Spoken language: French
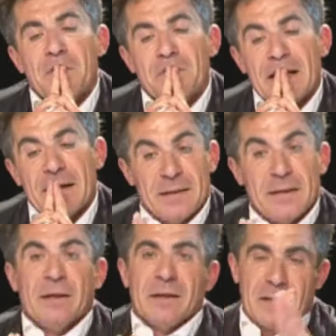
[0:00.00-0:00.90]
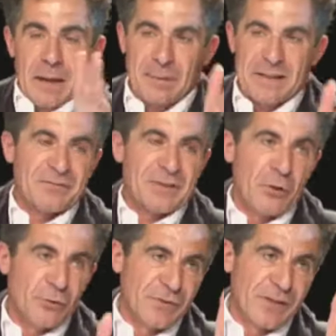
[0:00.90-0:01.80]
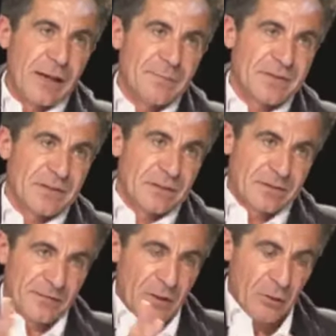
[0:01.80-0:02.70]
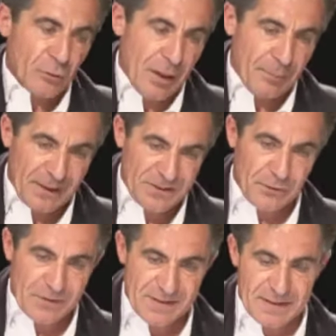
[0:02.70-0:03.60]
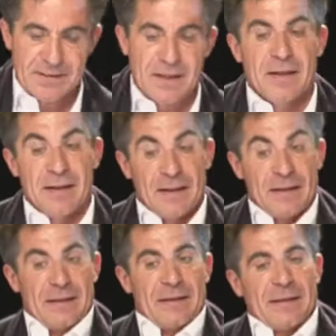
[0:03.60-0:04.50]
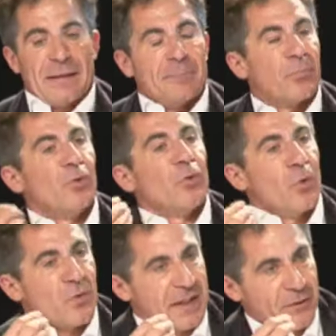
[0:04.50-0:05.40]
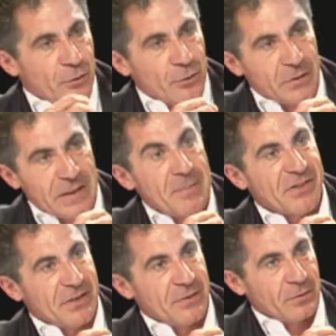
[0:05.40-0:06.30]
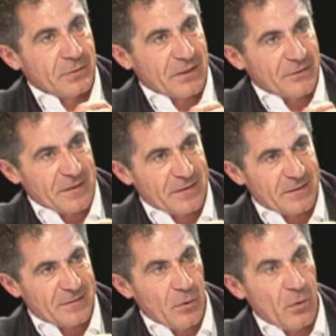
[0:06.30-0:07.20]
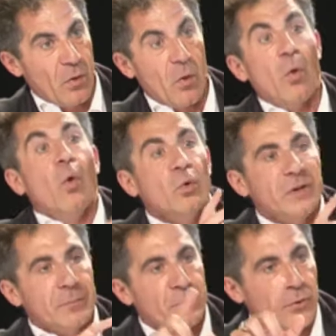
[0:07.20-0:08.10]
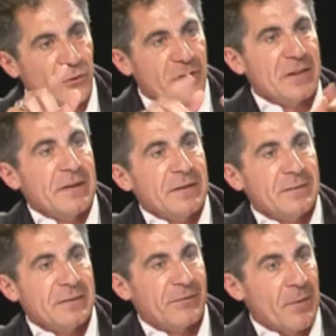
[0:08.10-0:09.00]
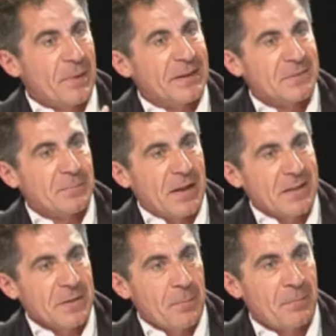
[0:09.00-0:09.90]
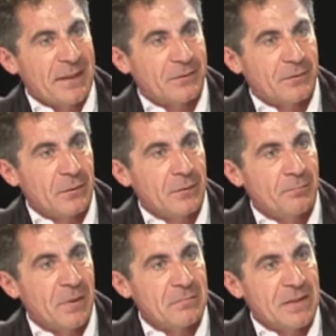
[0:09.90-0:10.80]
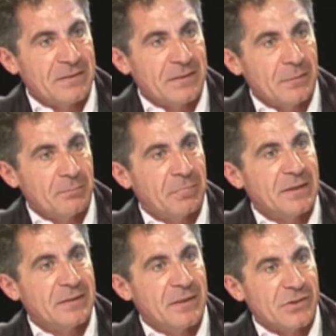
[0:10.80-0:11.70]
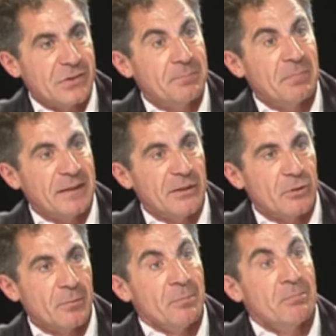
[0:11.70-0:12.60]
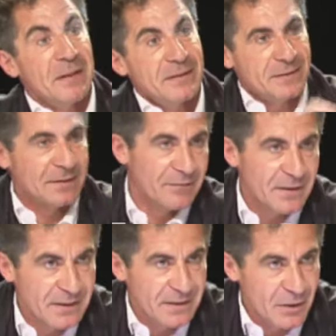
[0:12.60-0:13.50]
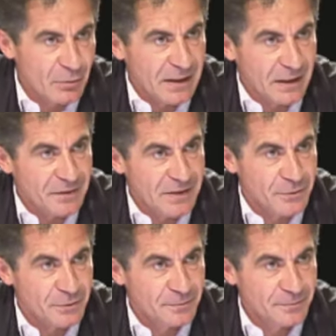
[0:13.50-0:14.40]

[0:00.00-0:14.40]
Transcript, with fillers: Voilà, et, après ça fait la une du Times, ça fait la une de la presse française. Et prenons-le au sérieux. Imaginons qu'effectivement, au début, entre guillemets, il n'y avait pas d'espace, pas de temps, pas de matière, pas d'énergie, pas de rayonnement, mais il y avait les lois de la gravitation.